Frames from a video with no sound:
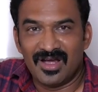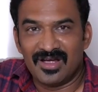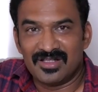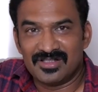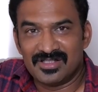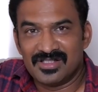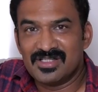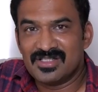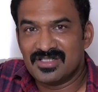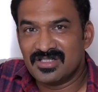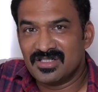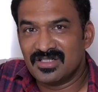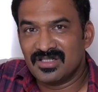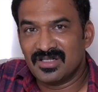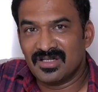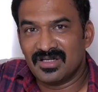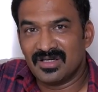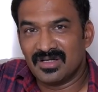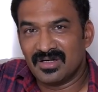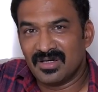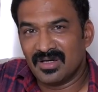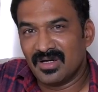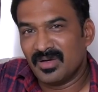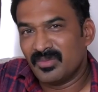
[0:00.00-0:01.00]
சின்ன சின்ன
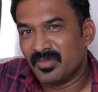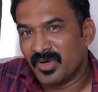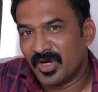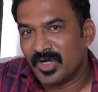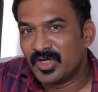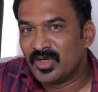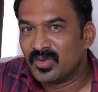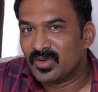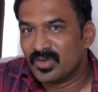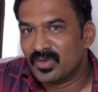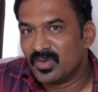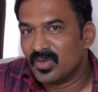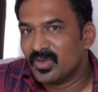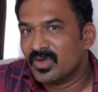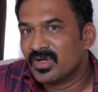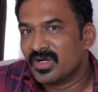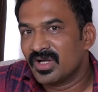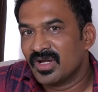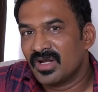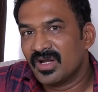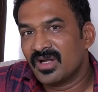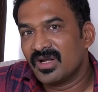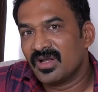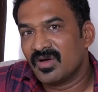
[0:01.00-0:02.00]
மைனூட்
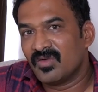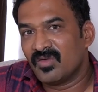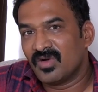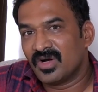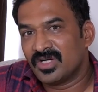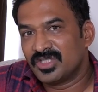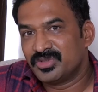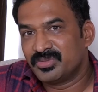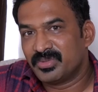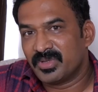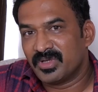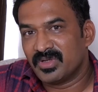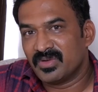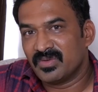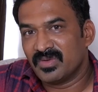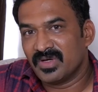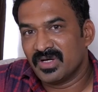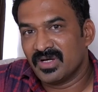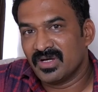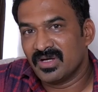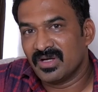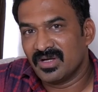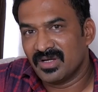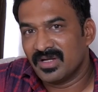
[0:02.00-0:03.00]
லுக்கெல்லாம் நான் வாட்ச் பண்ணுவேன்